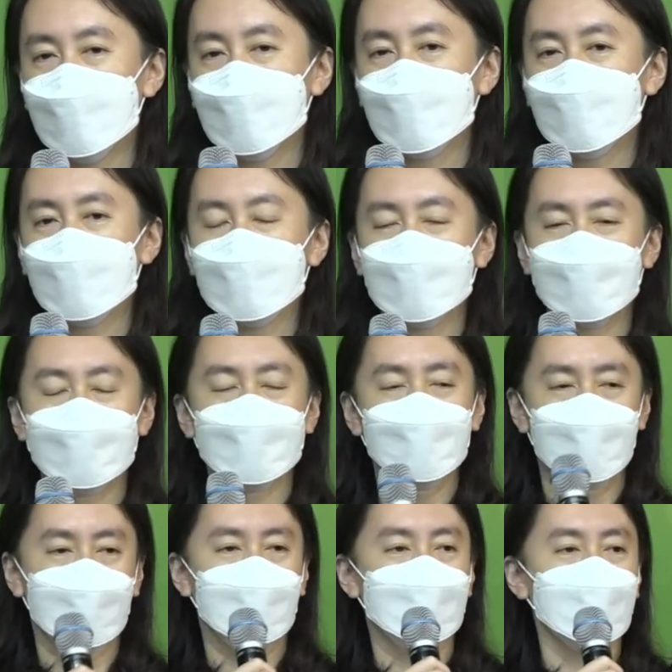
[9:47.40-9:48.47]
사실 지금
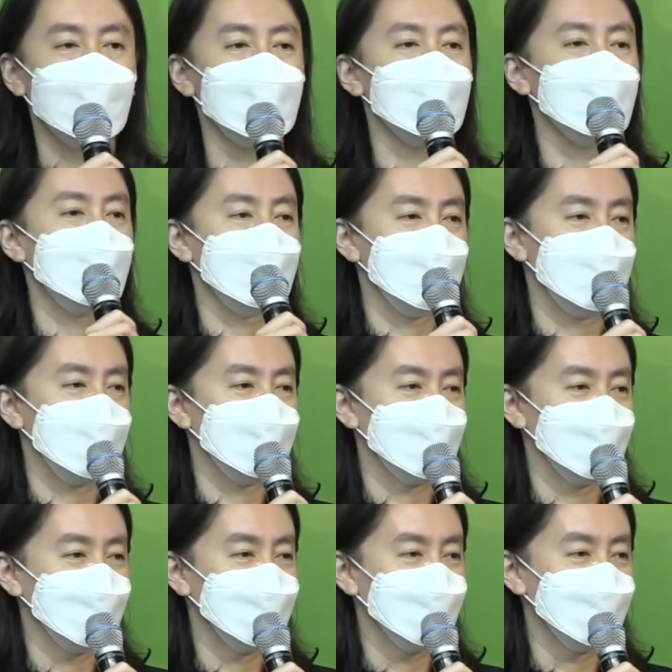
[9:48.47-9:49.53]
제가 설교할
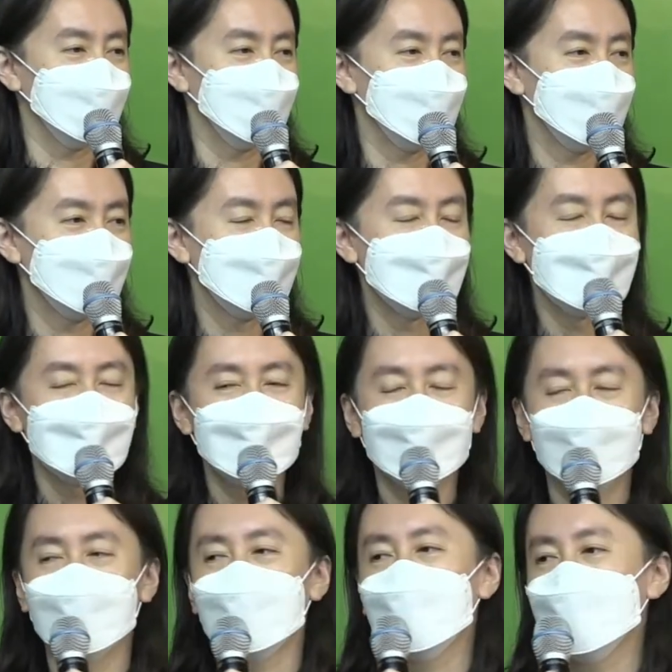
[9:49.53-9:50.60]
때도
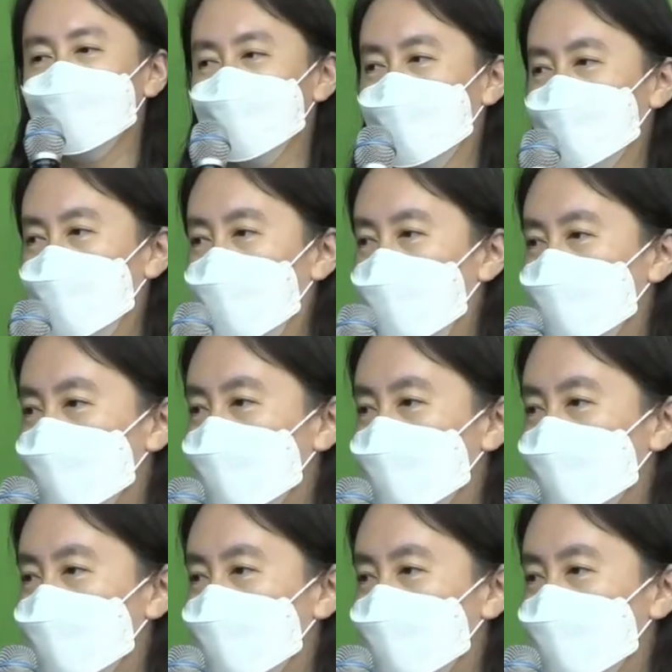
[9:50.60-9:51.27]
여러분의 마음이